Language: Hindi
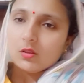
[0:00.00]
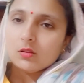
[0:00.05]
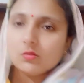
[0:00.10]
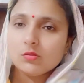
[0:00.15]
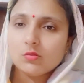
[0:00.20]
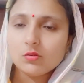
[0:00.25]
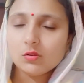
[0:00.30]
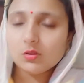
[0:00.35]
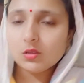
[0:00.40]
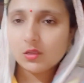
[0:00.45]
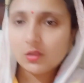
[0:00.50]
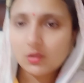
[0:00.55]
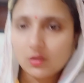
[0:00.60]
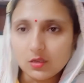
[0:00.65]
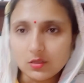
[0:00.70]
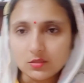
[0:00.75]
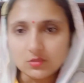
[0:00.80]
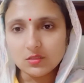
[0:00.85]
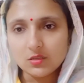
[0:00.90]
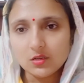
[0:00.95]
तो
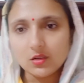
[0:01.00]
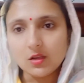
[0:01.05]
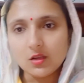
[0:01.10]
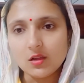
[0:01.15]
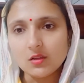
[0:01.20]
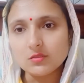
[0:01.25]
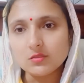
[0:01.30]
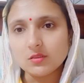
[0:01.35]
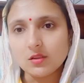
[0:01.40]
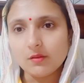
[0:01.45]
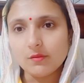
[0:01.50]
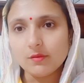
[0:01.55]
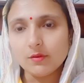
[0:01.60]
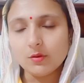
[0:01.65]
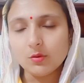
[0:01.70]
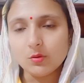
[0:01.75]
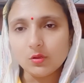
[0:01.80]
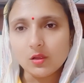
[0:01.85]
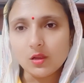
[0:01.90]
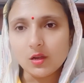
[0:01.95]
ठीक है जी आज का
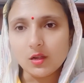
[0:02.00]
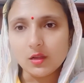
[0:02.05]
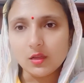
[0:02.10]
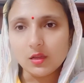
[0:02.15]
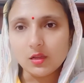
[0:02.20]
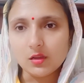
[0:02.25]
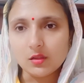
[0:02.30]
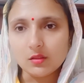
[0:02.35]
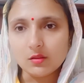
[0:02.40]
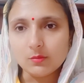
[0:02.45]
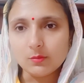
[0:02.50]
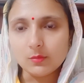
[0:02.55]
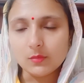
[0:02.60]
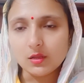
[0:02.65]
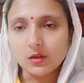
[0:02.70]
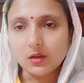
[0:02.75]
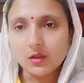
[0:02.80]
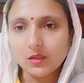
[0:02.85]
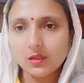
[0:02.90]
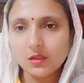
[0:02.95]
लोग आड़े ख़त्म
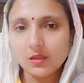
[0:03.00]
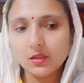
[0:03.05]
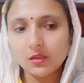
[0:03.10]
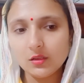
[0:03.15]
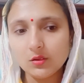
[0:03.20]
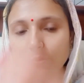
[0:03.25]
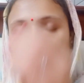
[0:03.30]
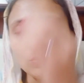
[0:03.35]
कराएंगे